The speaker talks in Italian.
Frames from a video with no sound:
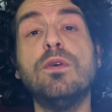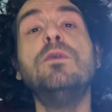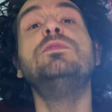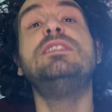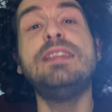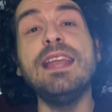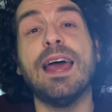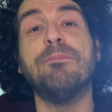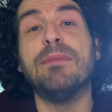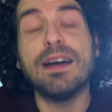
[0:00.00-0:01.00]
un
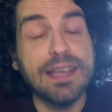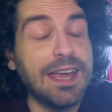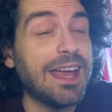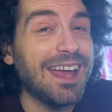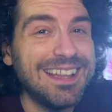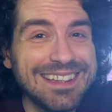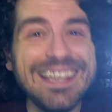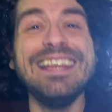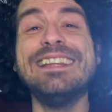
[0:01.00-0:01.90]
dilemma che è il